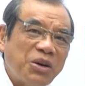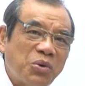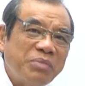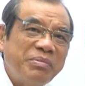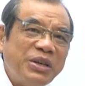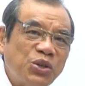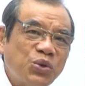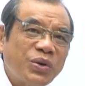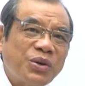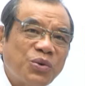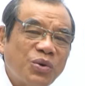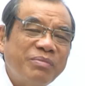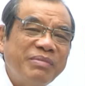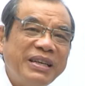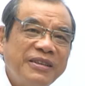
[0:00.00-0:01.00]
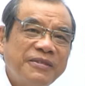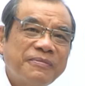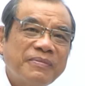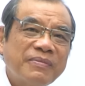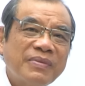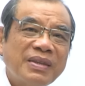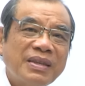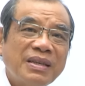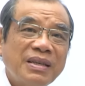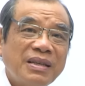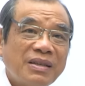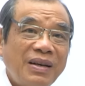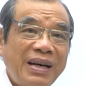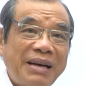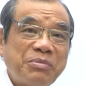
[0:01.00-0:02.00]
đề của mình chuyện của mình
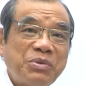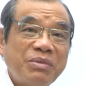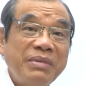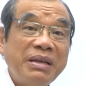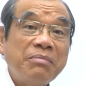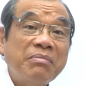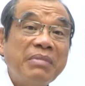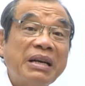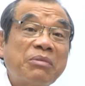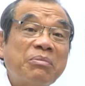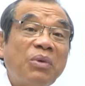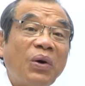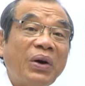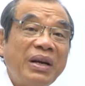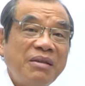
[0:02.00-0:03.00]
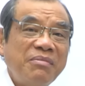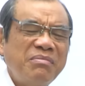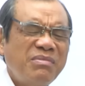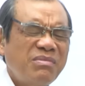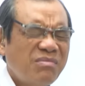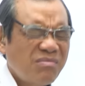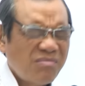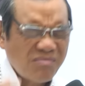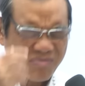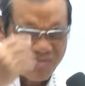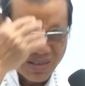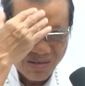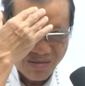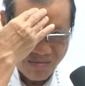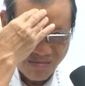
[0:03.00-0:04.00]
nó làm cho mình mệt mỏi lắm
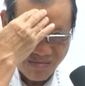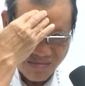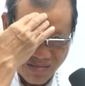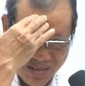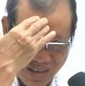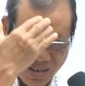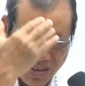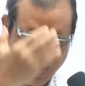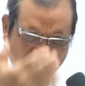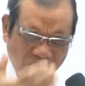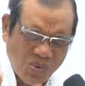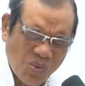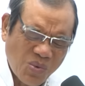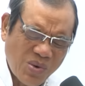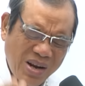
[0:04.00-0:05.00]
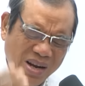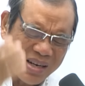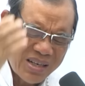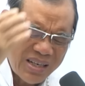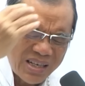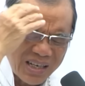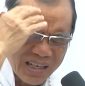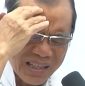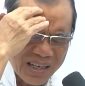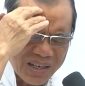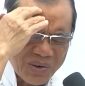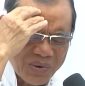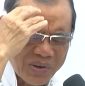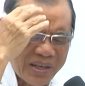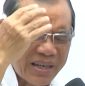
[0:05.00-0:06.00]
nhức đầu quá nghĩ người ta
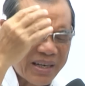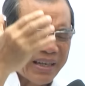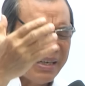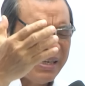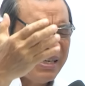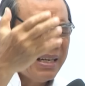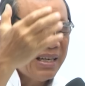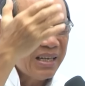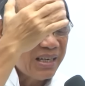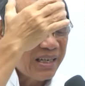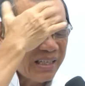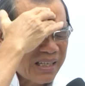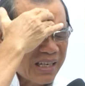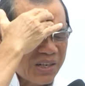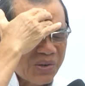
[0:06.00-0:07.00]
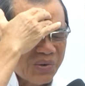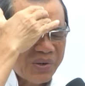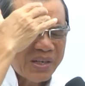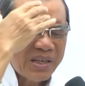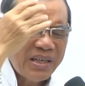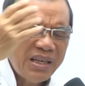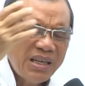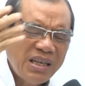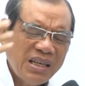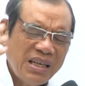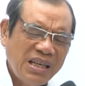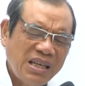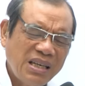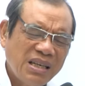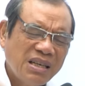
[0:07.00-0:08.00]
nói này nghĩ người ta nói kia
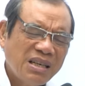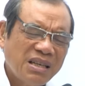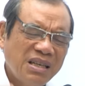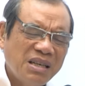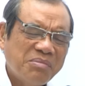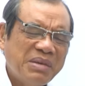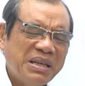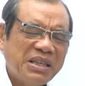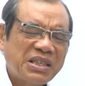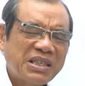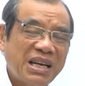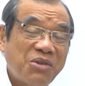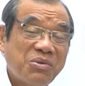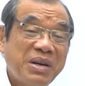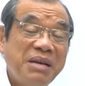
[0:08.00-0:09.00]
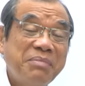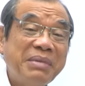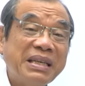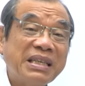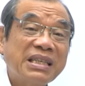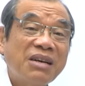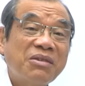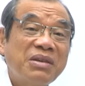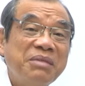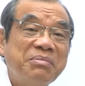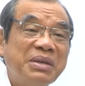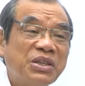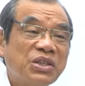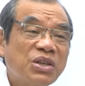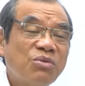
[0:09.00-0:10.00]
nghĩ giờ mình sao đây mình sao đây
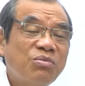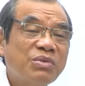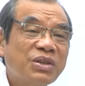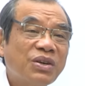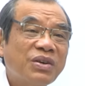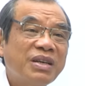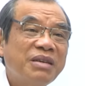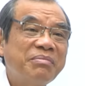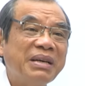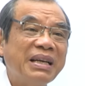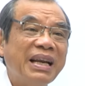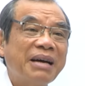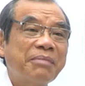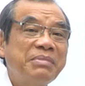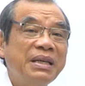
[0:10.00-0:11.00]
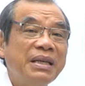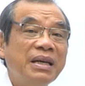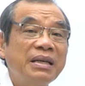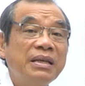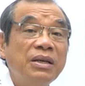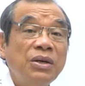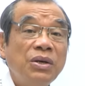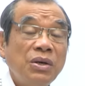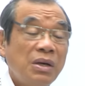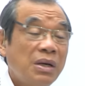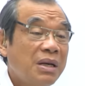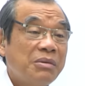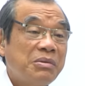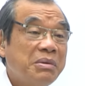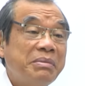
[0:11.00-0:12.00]
mình sống sao đây mình làm gì đây
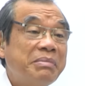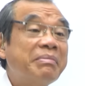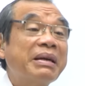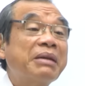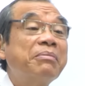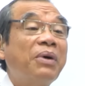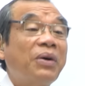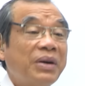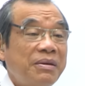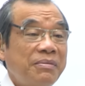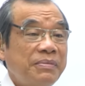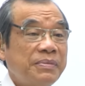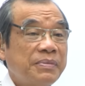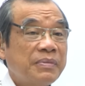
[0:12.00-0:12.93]
làm cho mình mệt mỏi lắm